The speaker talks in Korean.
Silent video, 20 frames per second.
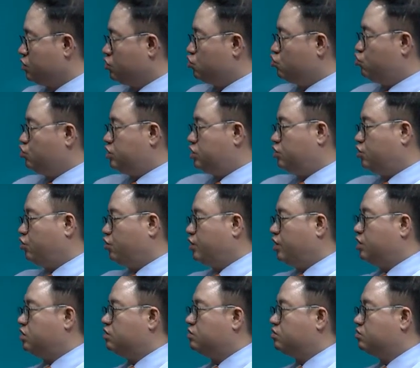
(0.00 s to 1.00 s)
수시
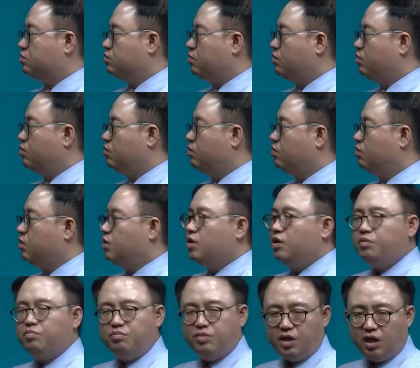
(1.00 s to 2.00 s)
채용이 늘고
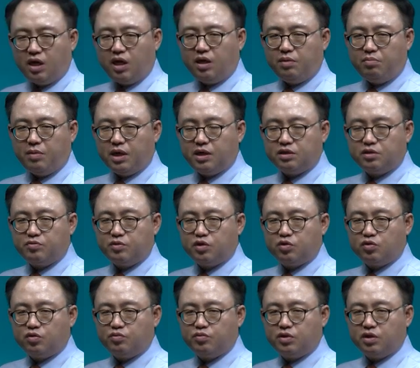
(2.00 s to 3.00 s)
미안한 말씀을
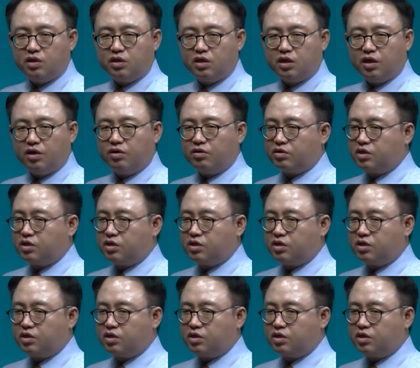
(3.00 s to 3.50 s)
좀 드릴게요.